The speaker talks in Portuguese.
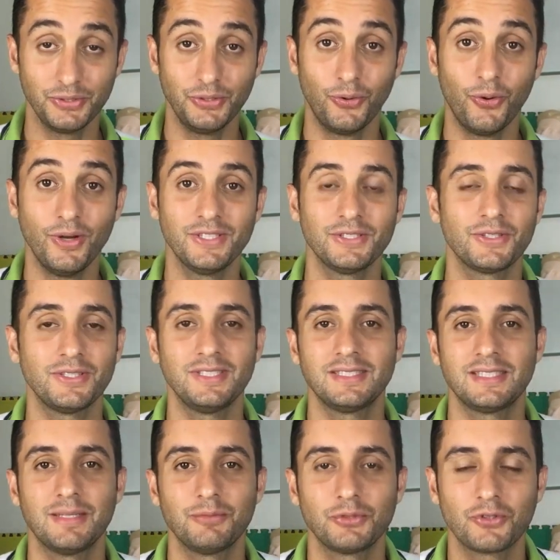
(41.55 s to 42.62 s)
E hoje nós
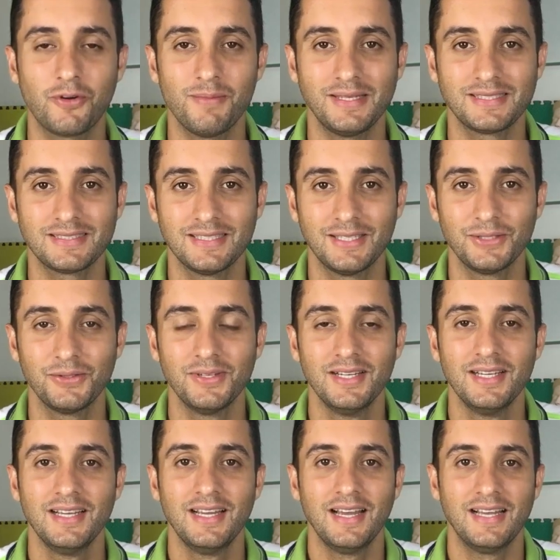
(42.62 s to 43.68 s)
estamos começando
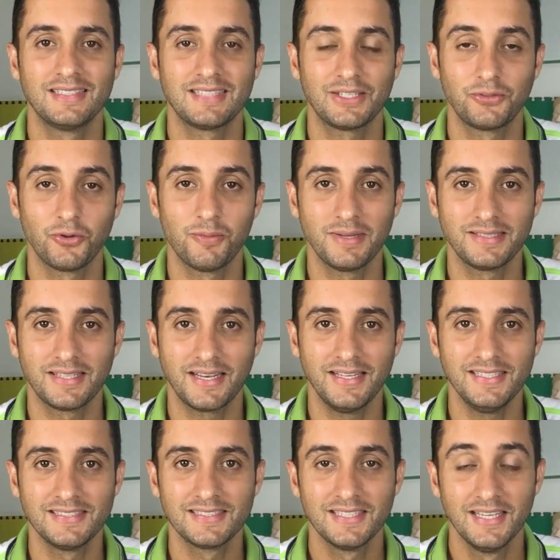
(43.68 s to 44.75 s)
essa turma
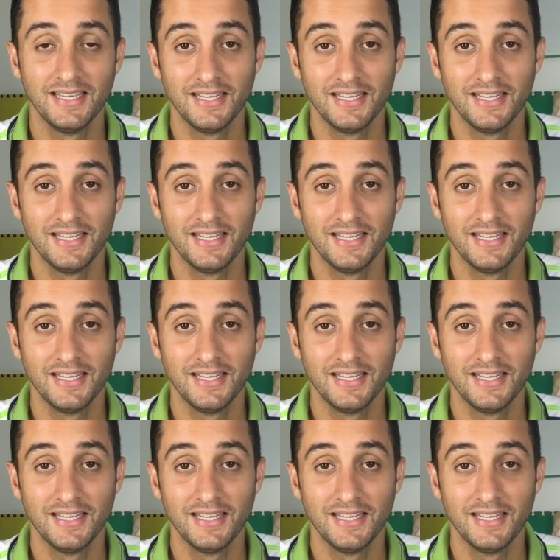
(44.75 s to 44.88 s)
3.